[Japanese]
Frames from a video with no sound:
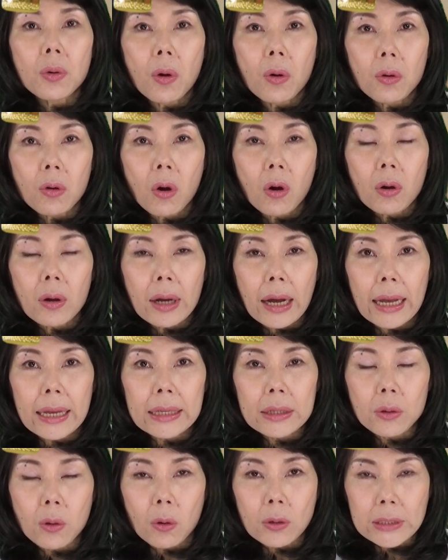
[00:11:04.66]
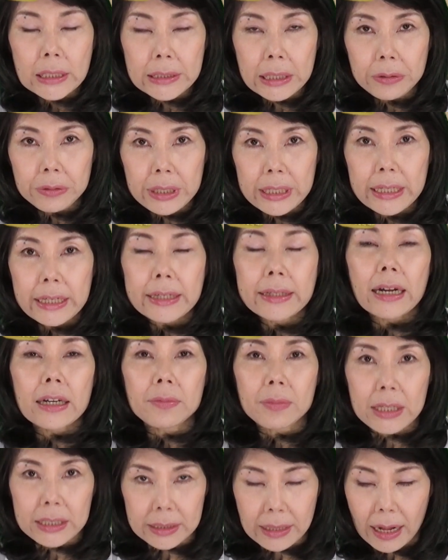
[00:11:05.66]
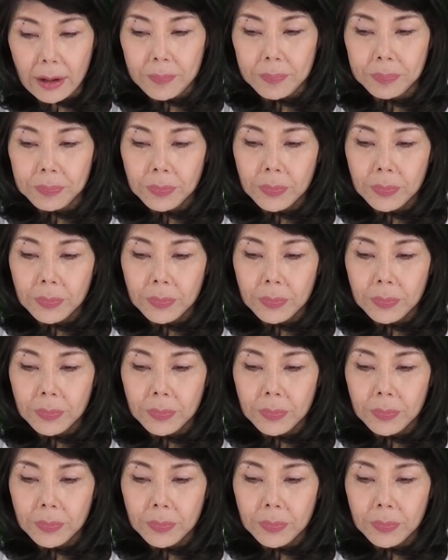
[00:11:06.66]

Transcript: 校を開校させるに至りました